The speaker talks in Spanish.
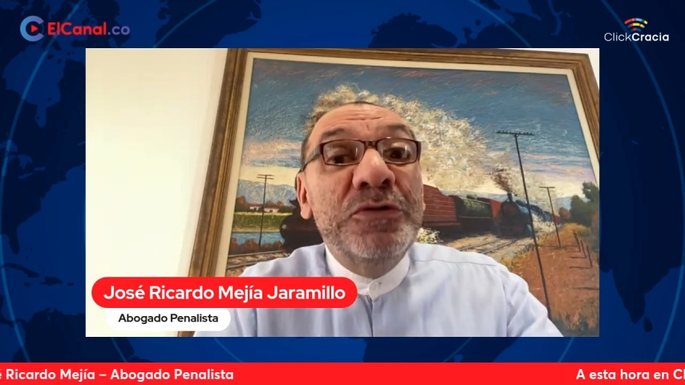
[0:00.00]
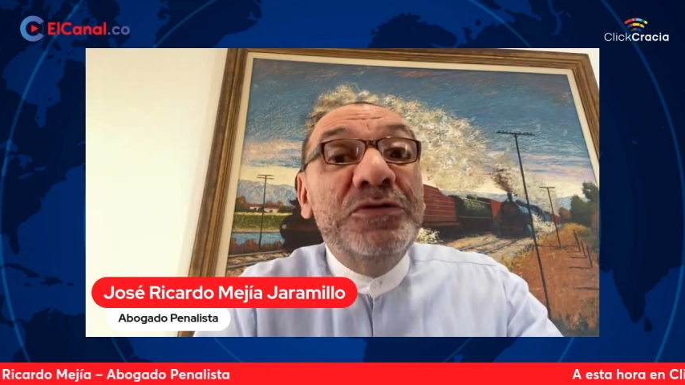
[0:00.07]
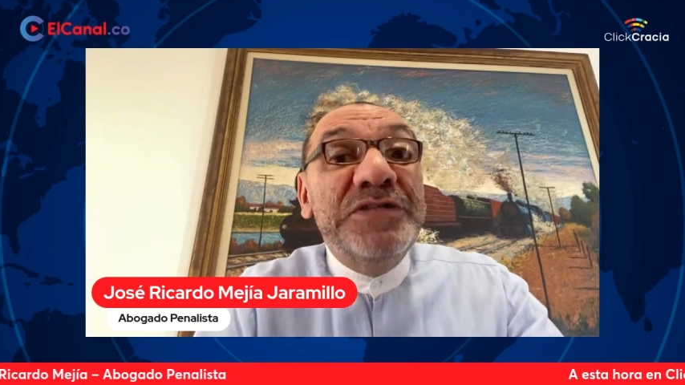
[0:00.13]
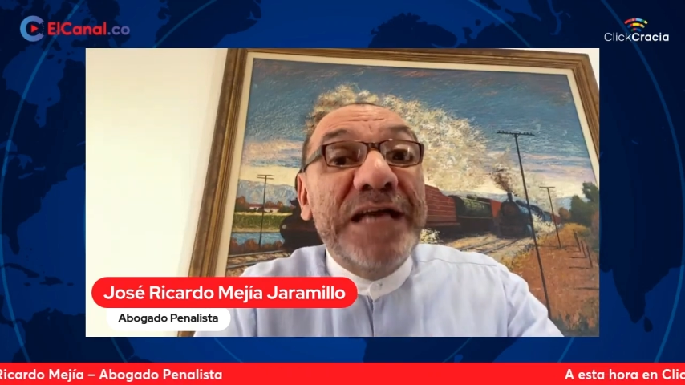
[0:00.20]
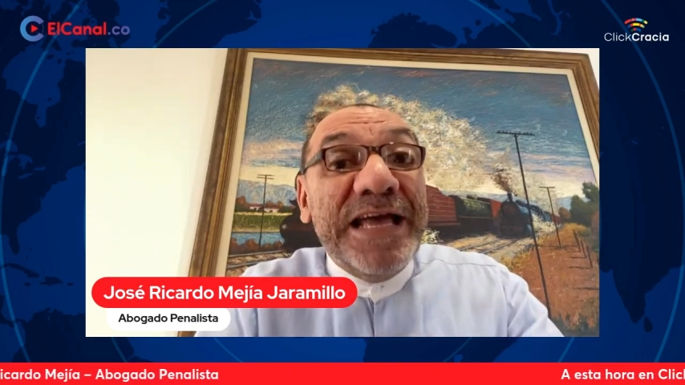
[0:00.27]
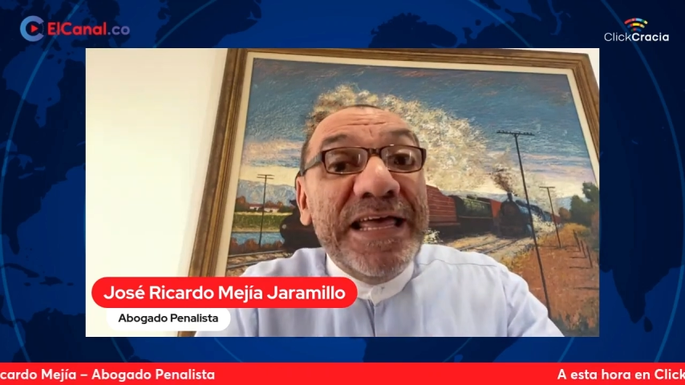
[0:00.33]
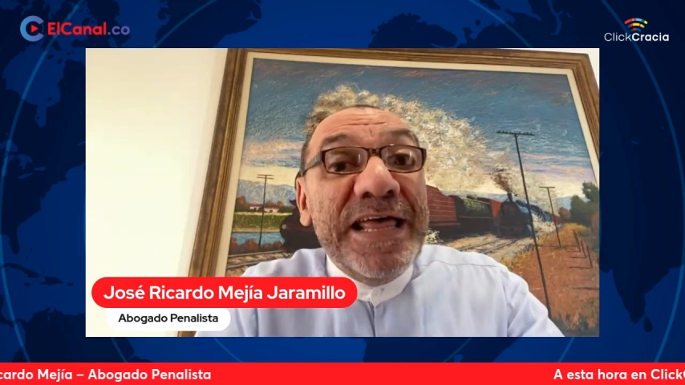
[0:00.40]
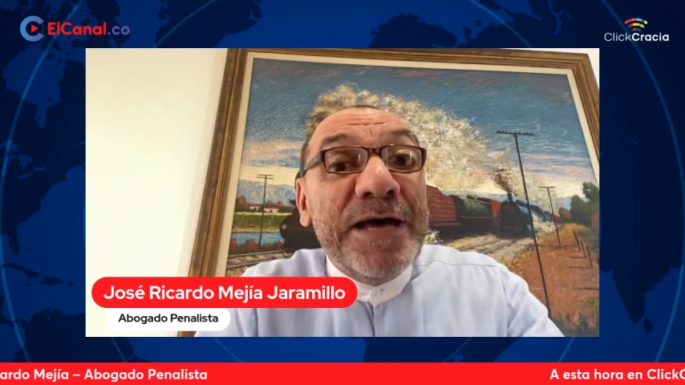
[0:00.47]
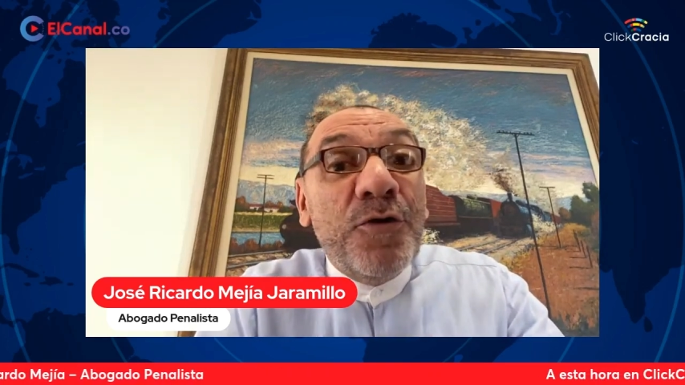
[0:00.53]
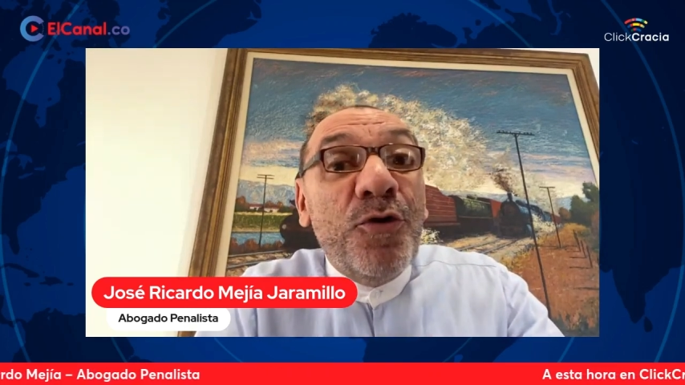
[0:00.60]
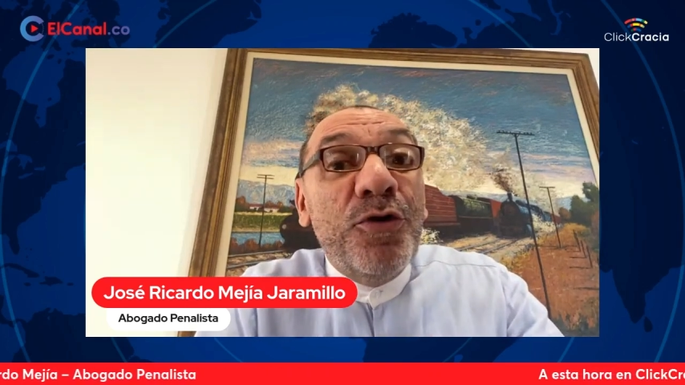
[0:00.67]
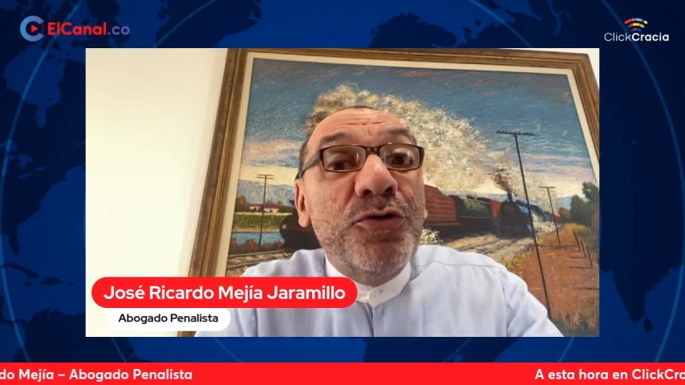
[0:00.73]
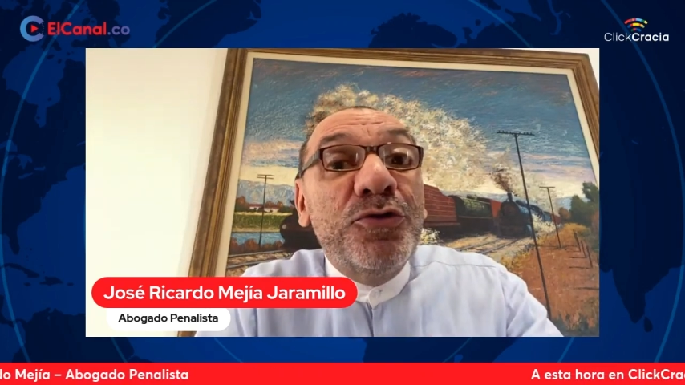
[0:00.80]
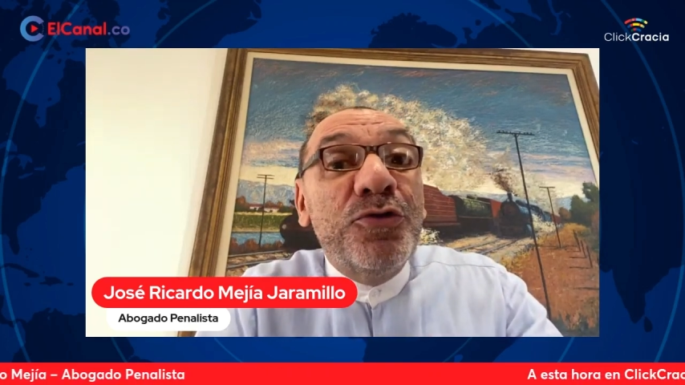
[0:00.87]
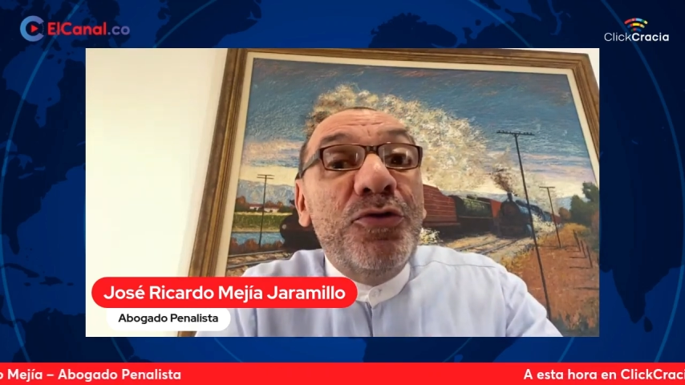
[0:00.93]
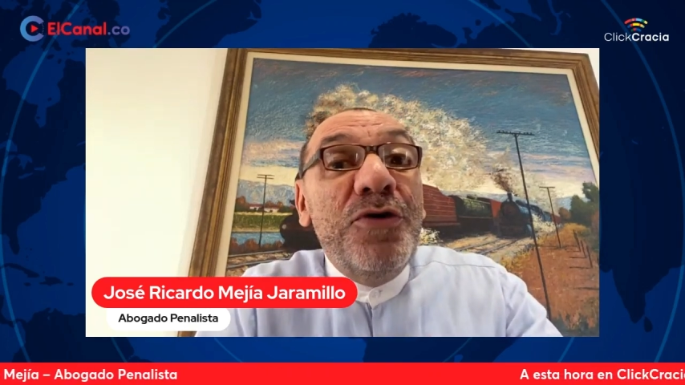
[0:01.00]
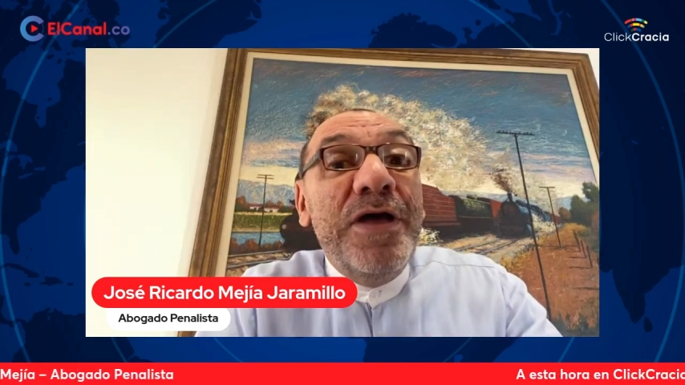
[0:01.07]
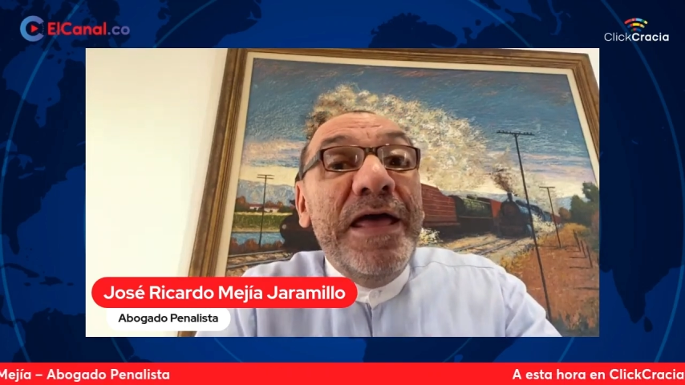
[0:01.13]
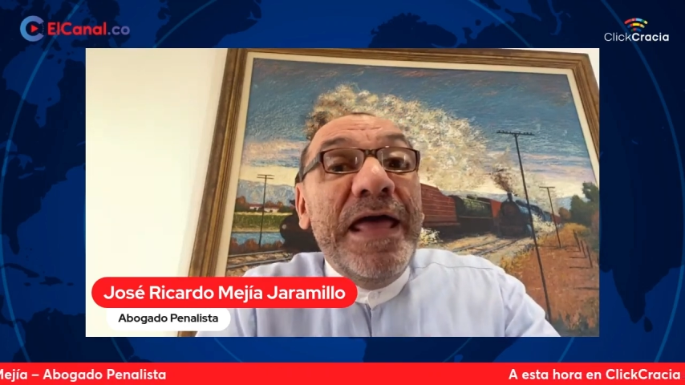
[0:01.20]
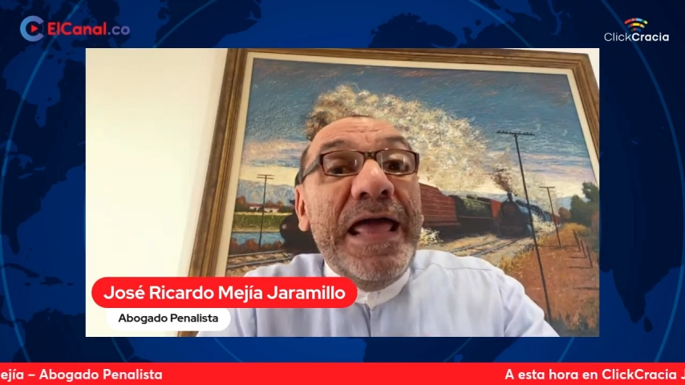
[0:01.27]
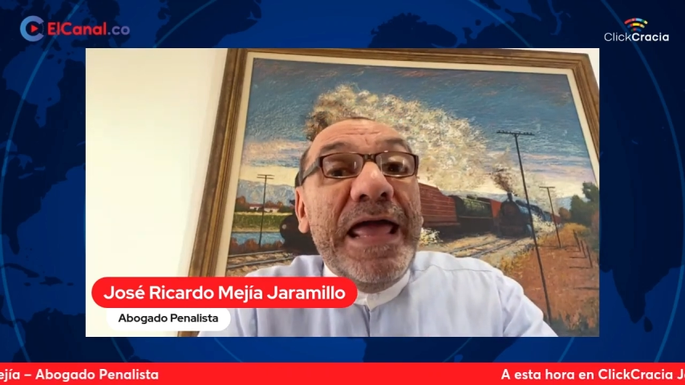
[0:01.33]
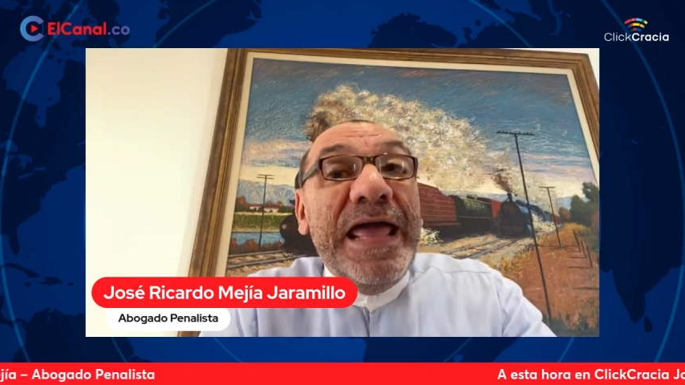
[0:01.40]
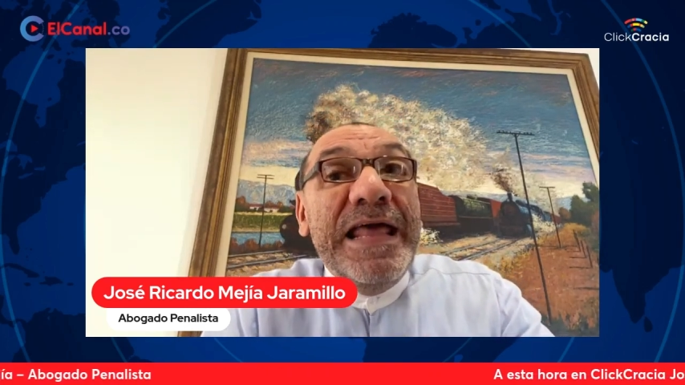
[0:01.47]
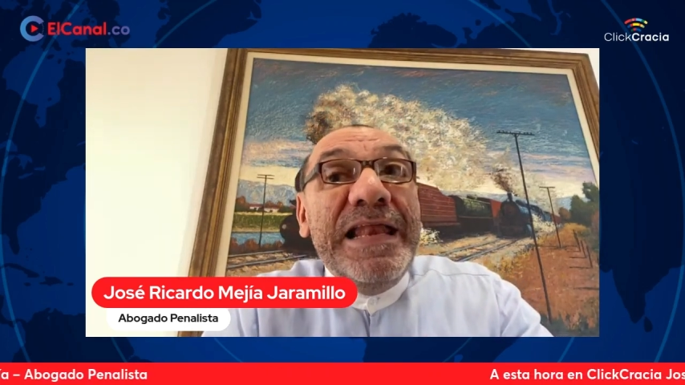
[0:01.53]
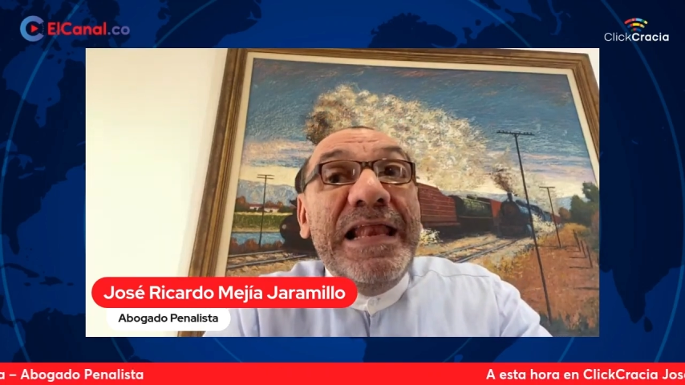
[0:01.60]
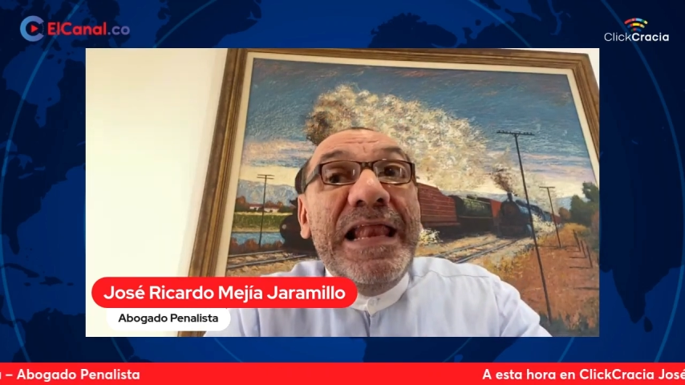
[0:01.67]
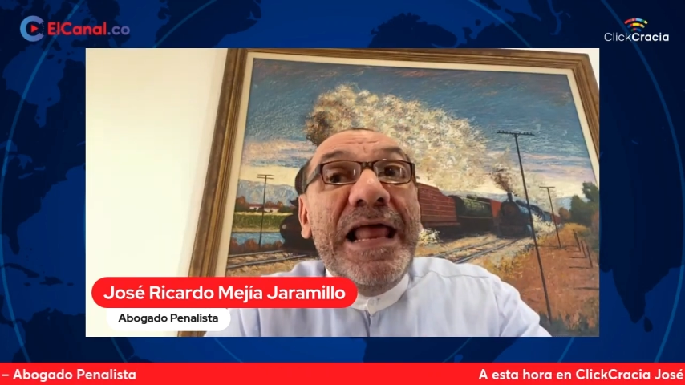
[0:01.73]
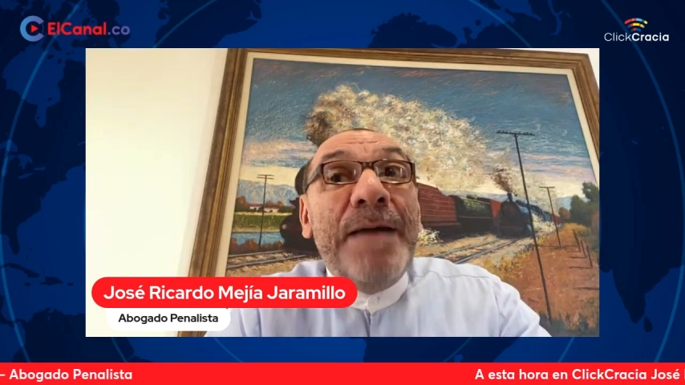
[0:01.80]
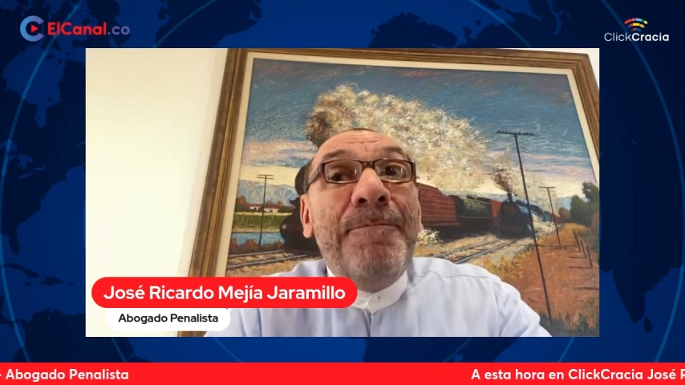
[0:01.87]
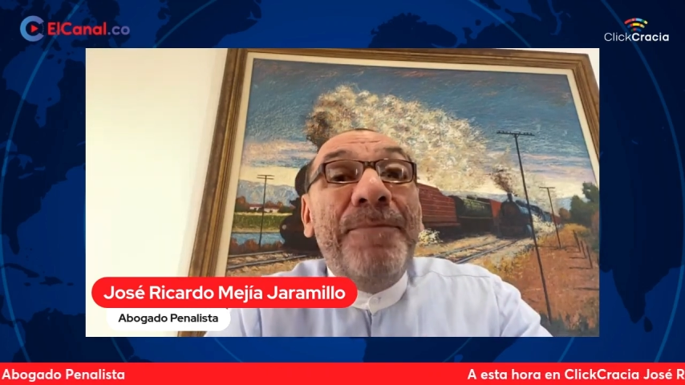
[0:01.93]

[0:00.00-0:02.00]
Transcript: se queda corto en la